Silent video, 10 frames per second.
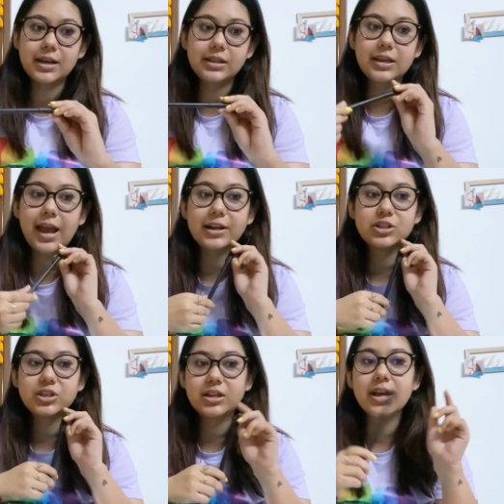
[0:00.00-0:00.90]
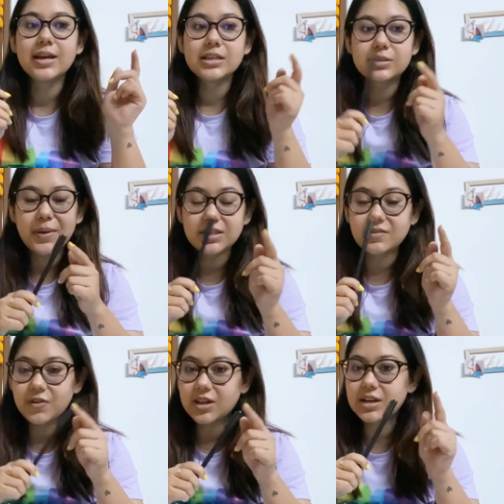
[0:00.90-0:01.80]
आ रही थी एंड शी
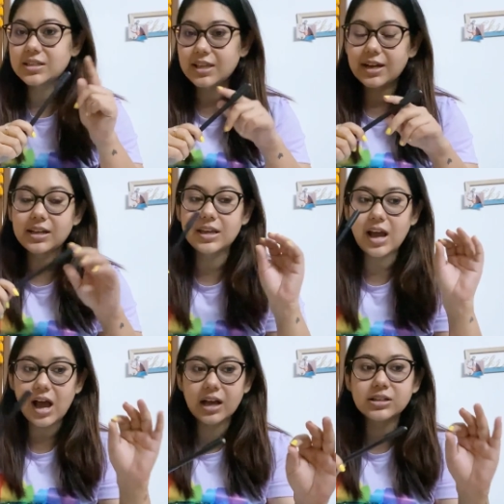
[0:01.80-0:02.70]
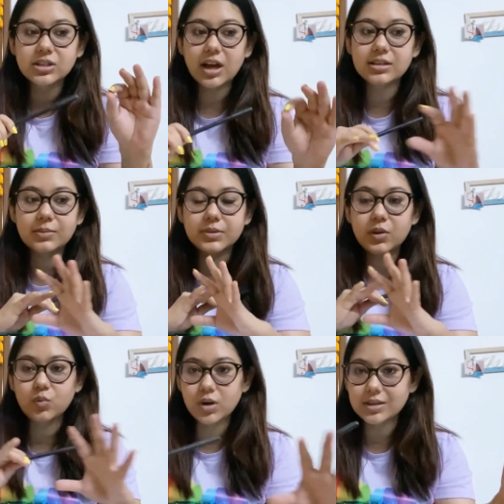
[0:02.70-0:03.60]
स्पेसिफिकली सेड कि आज का
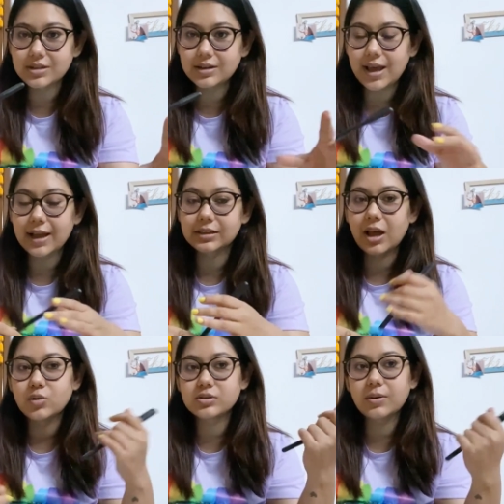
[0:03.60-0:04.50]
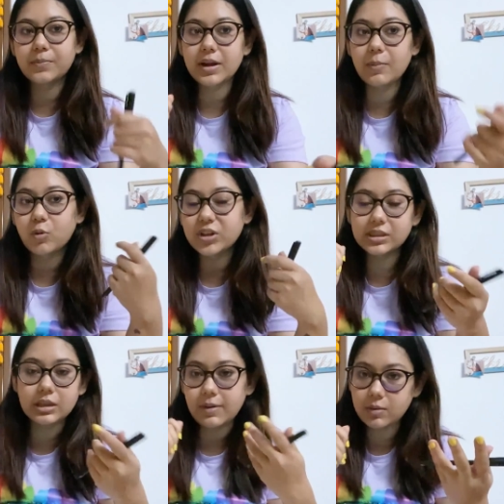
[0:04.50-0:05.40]
सबसे वर्स्ट अटैक था उसने अपने आप को
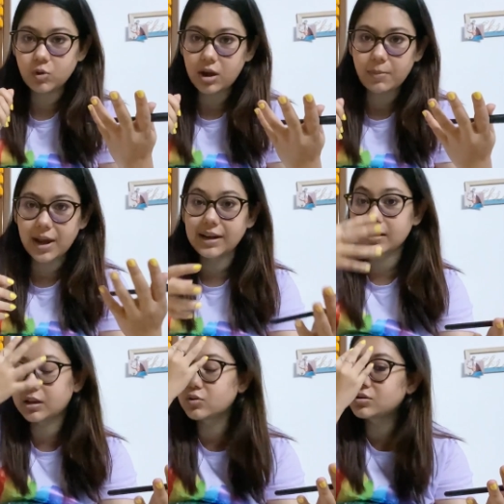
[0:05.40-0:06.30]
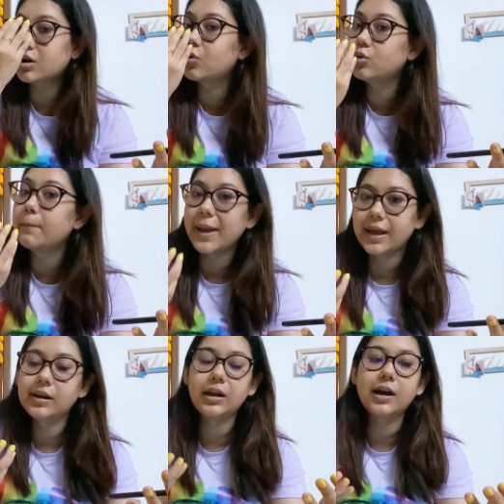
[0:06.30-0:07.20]
इतनी बार मुक्का मार लिया था कि उसका खून
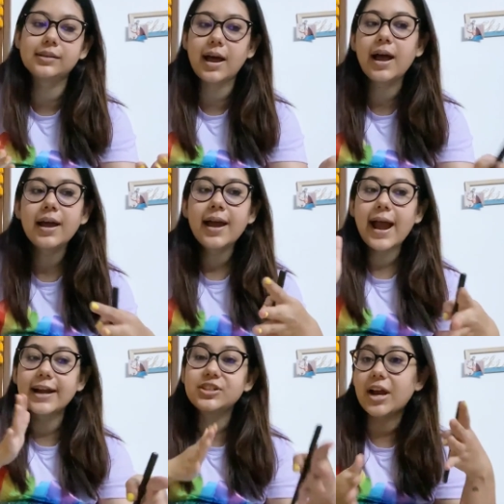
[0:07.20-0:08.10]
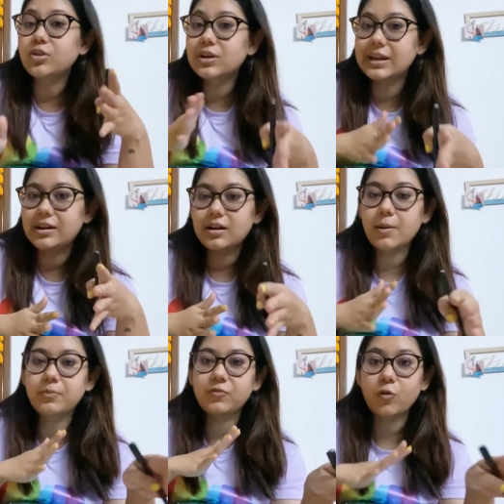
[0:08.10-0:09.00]
बहने लगा था एंड शी हैड टू क्लीन इट
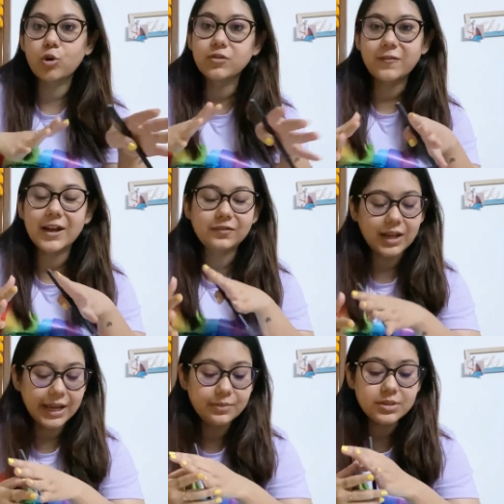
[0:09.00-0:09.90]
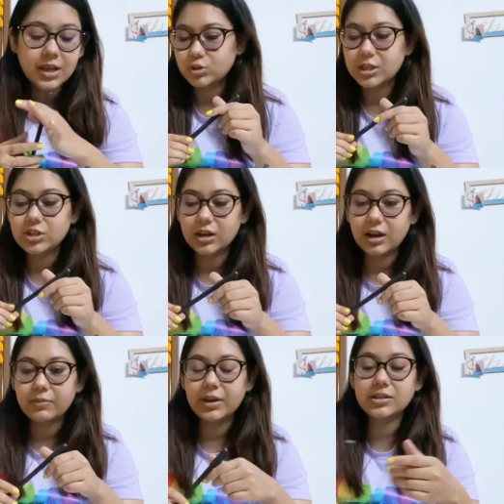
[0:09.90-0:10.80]
अप फोर फाइव टाइम्स उसी
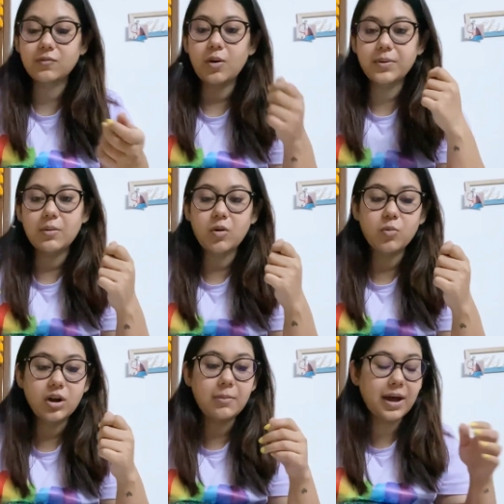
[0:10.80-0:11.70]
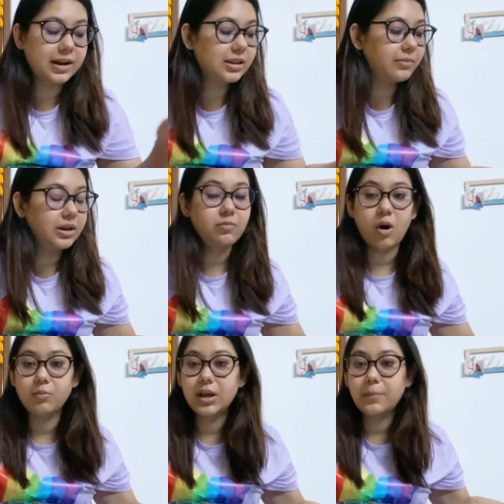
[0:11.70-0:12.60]
चक्कर में जब वो अपने आप को मुक्का मारा था मेरी
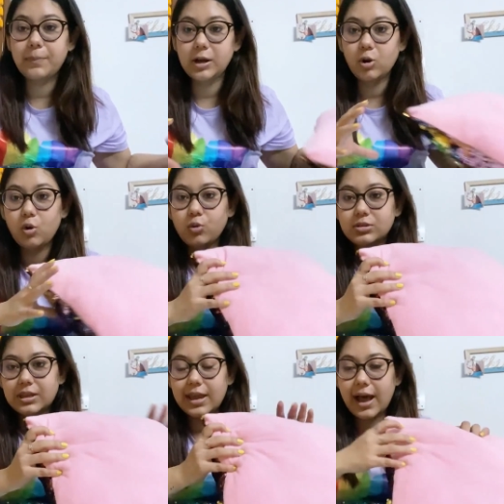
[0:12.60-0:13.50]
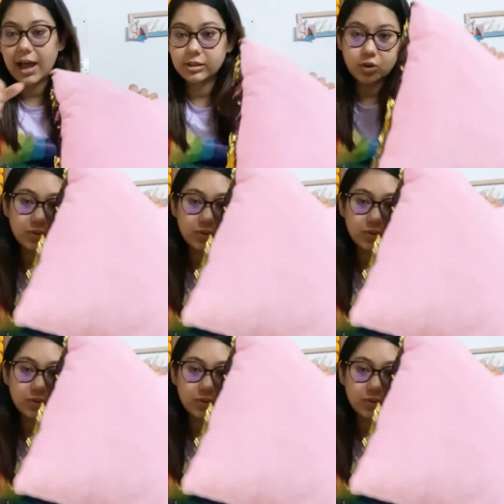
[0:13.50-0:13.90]
मॉम ने पिलो उसके हाथ